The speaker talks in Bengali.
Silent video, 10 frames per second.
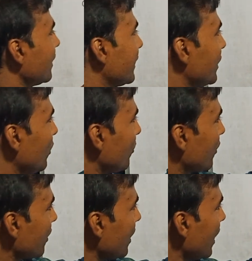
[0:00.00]
তাহলে কি বলবো
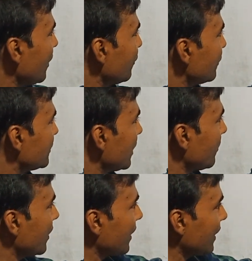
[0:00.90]
কাফ
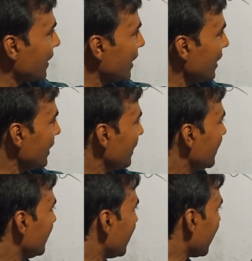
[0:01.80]
যাবার কা
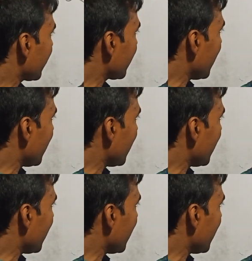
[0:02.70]
আর